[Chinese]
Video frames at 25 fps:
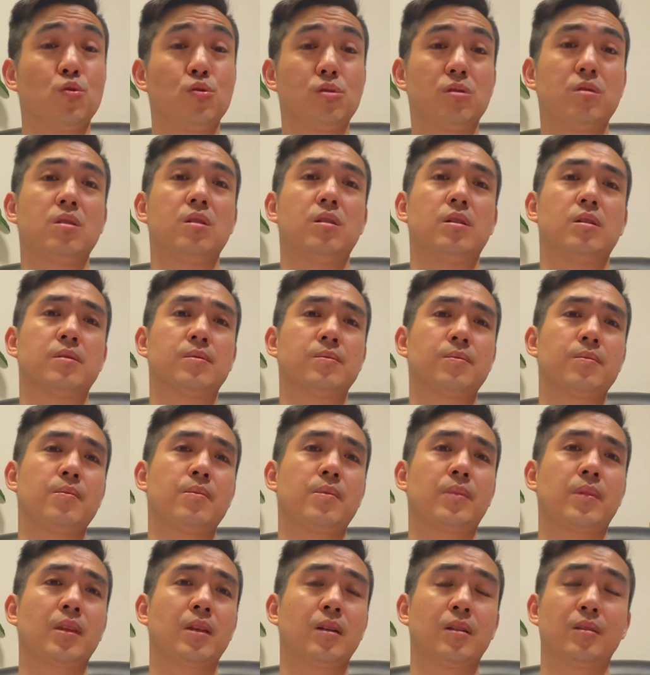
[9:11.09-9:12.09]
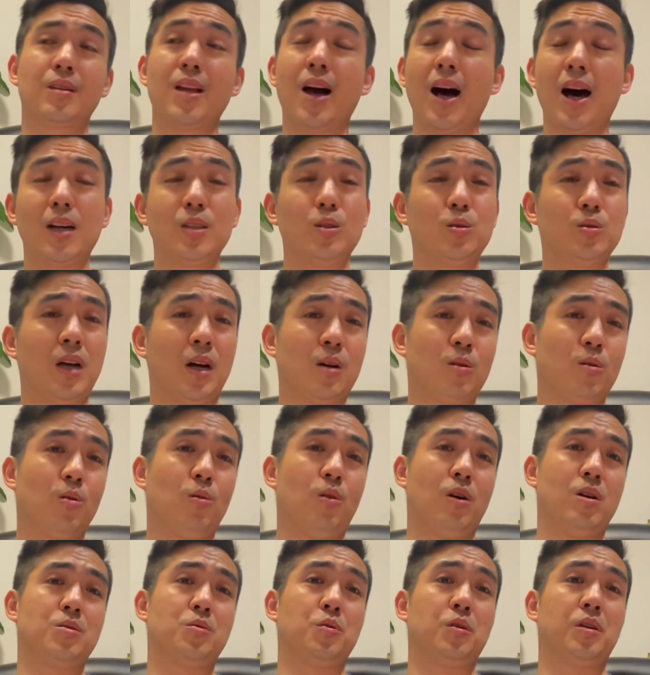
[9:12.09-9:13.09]
u s t e r 他都拿过
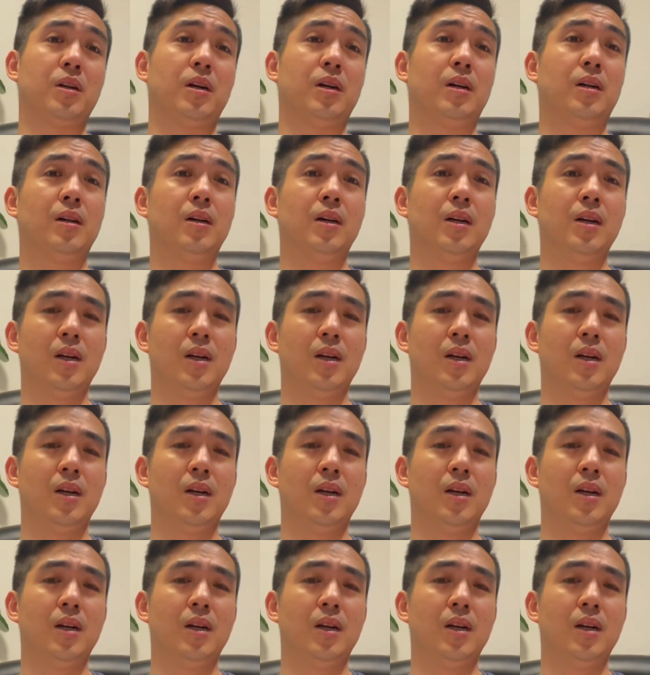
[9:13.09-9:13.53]
冠军啊。